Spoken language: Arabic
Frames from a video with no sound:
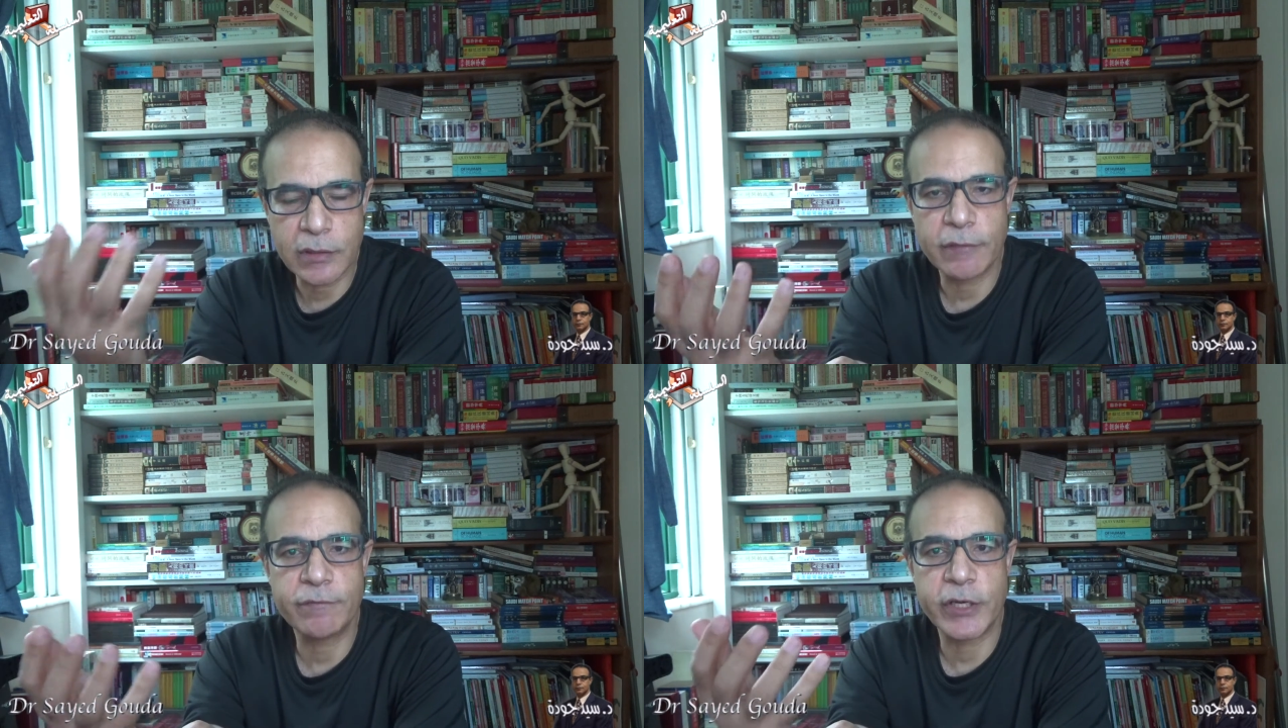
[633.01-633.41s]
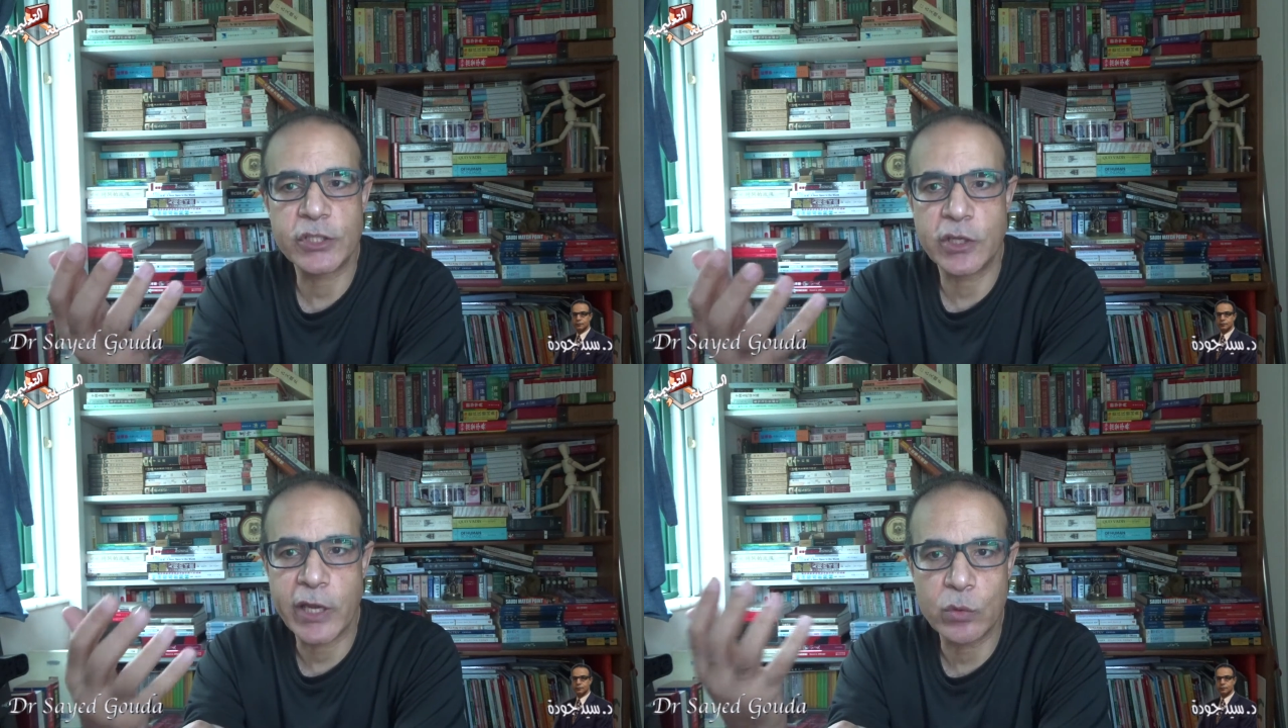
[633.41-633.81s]

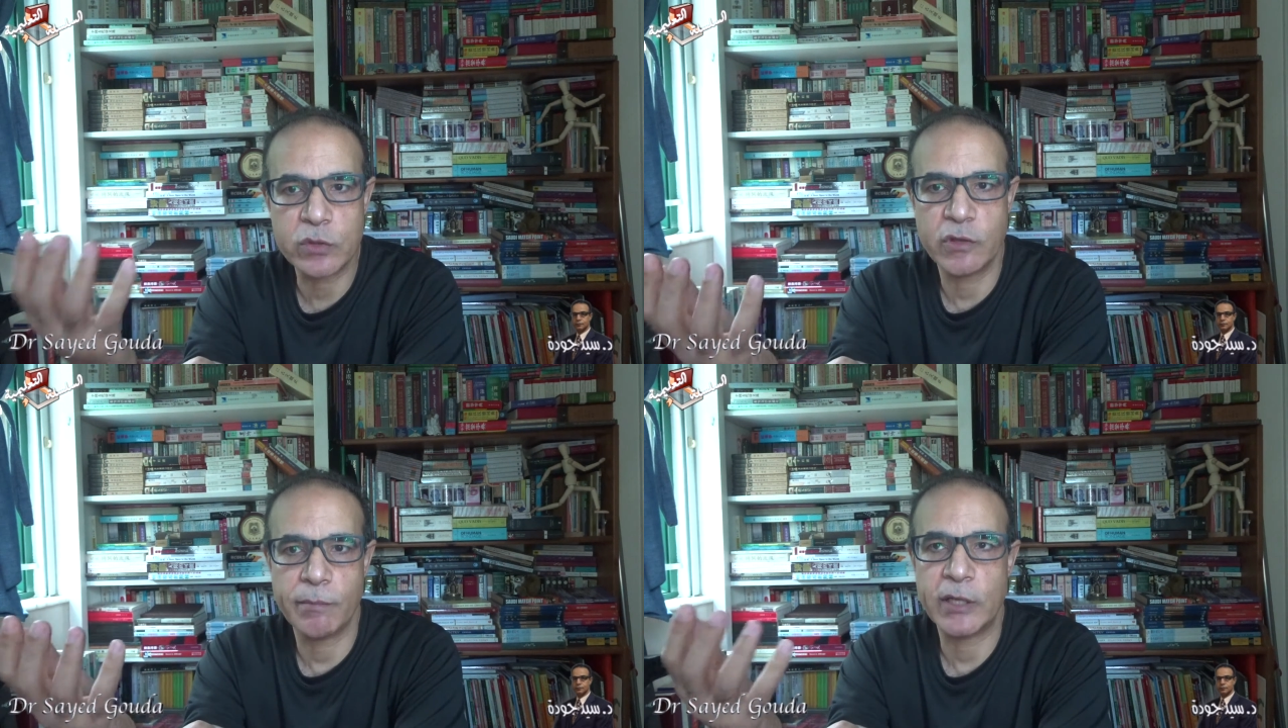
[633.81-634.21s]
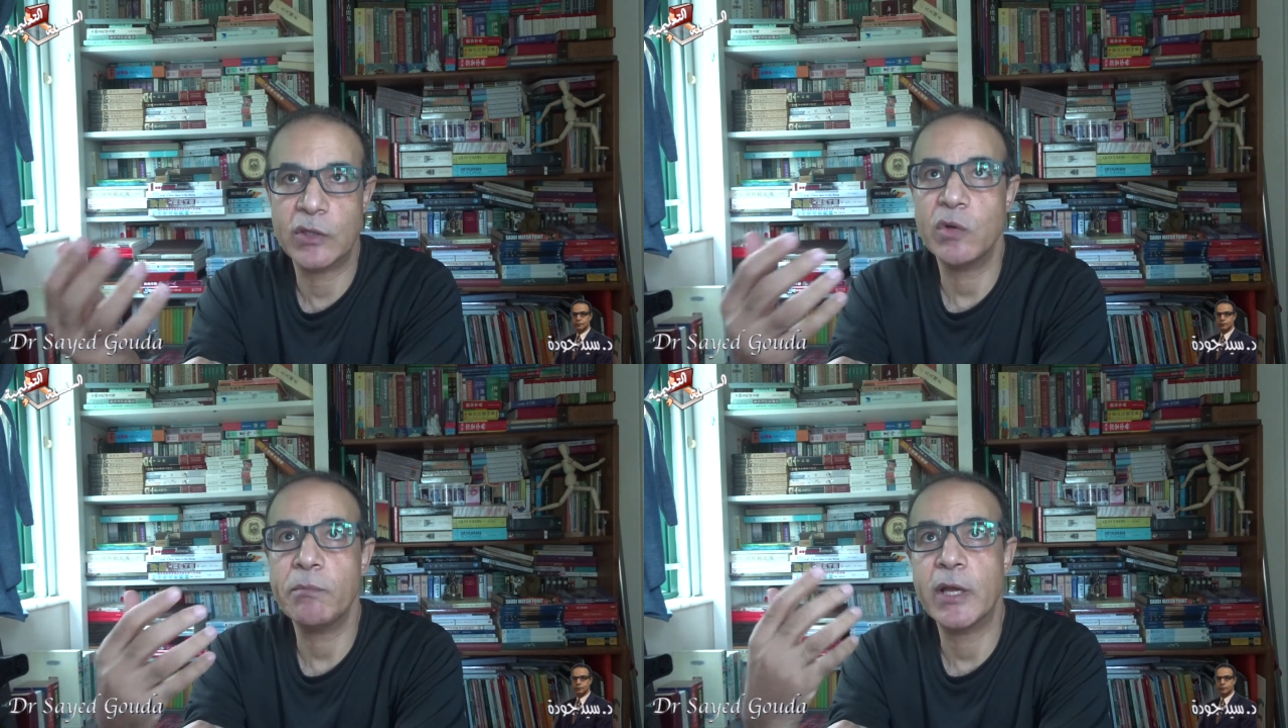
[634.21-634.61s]
فرنش لانجوج فيما بعد
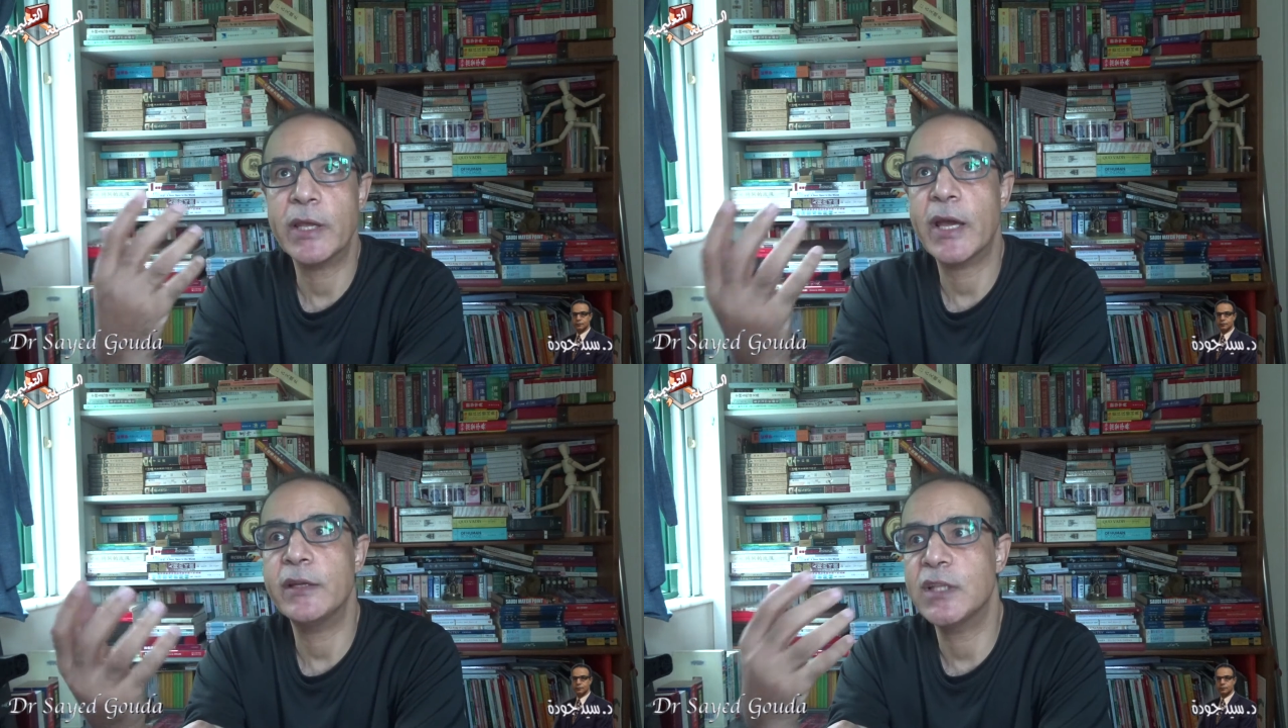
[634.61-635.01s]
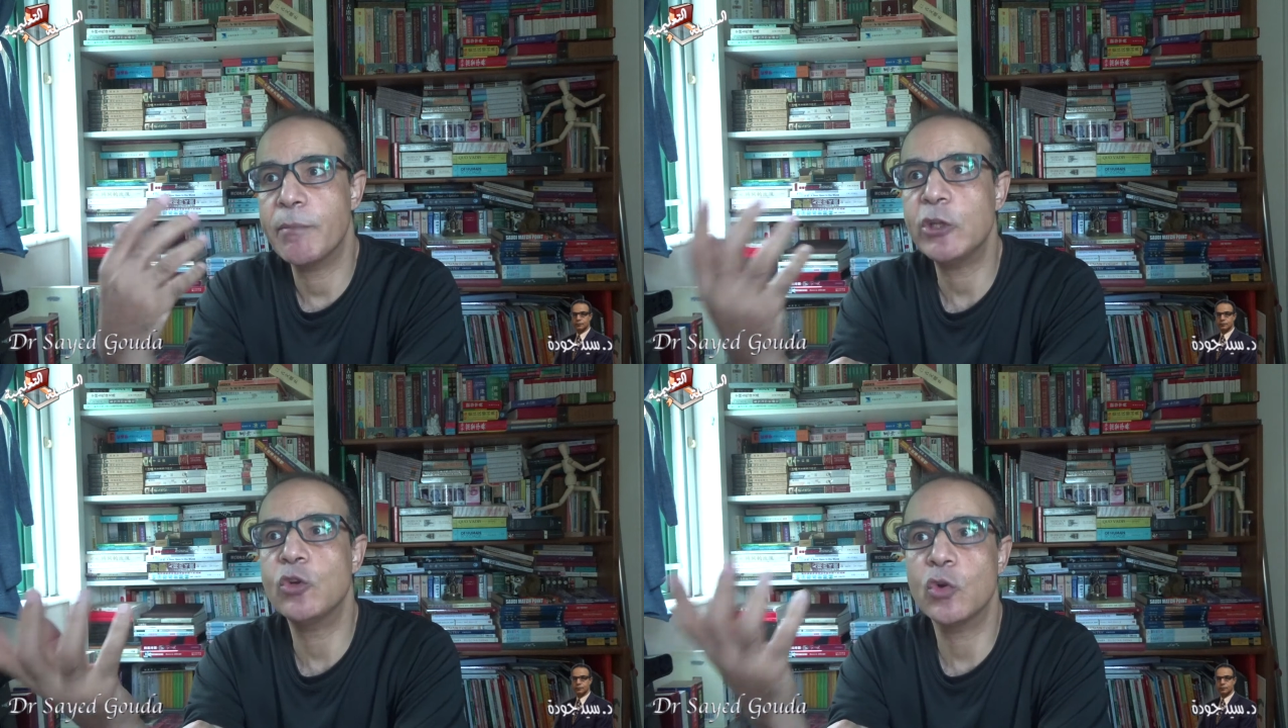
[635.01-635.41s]
اللي هم يعني
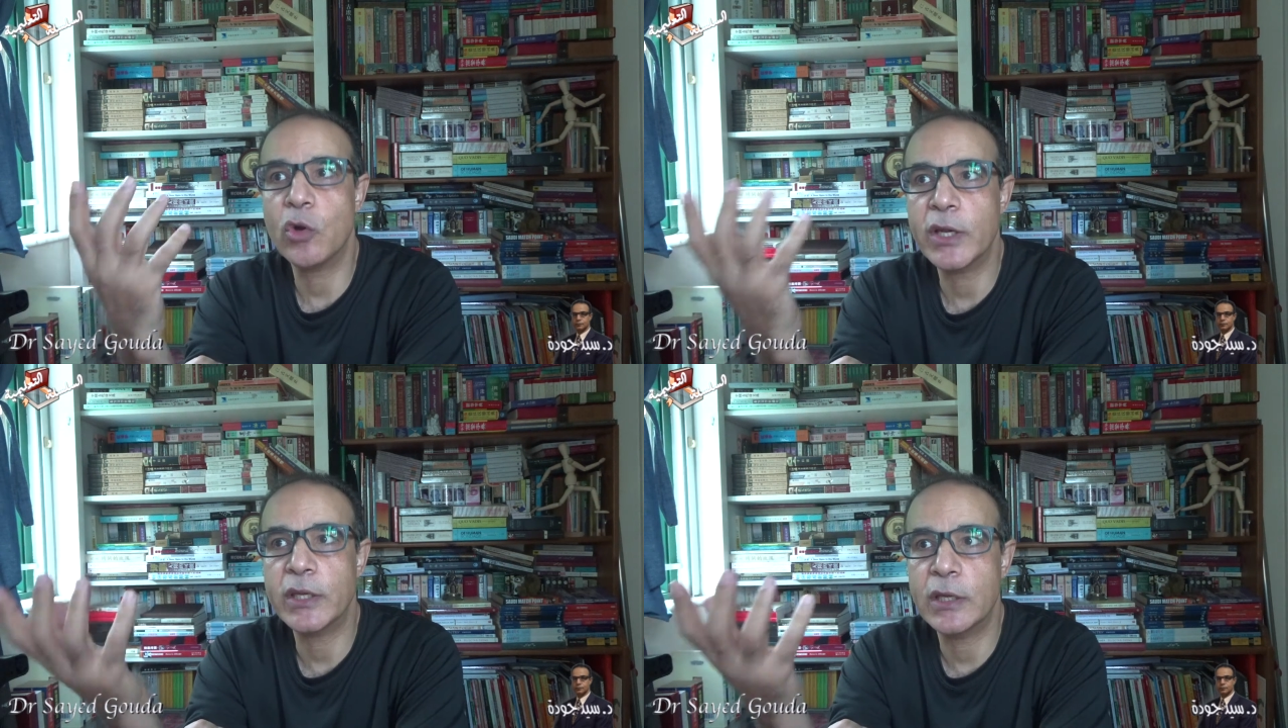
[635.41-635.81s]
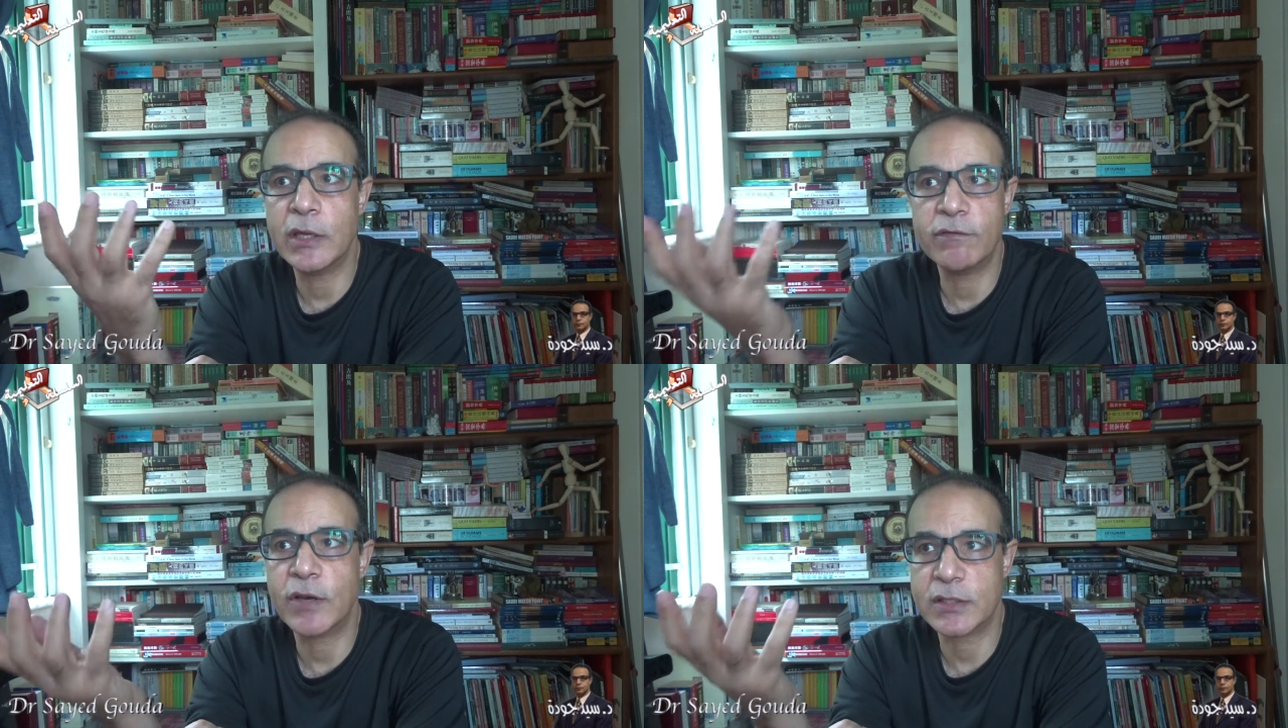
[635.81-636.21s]
تبنوا اللغة
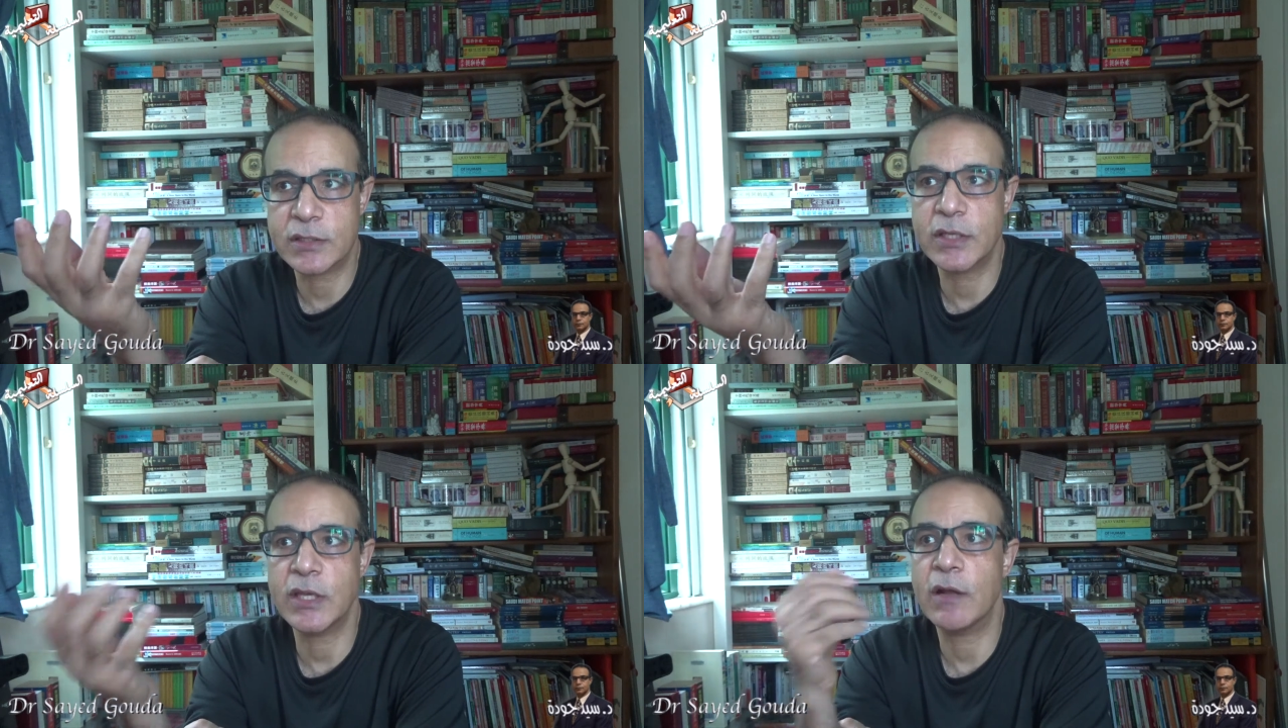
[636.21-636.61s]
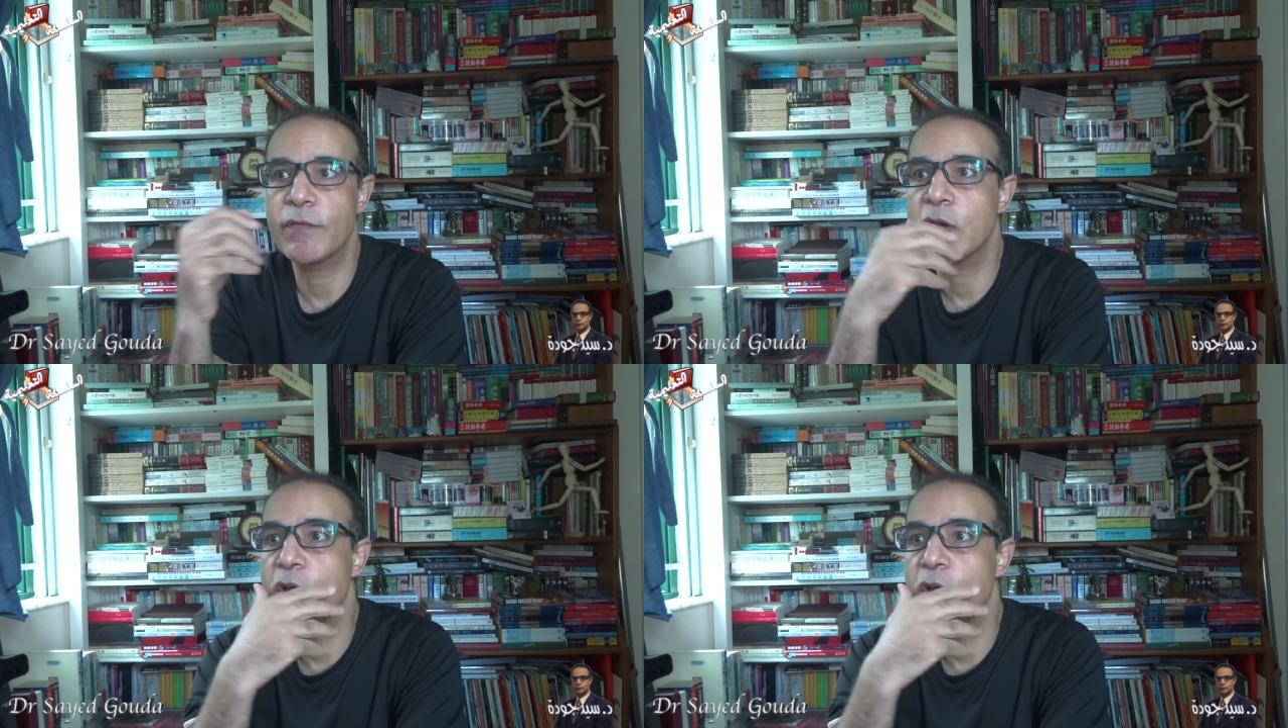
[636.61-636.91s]
الفرنسية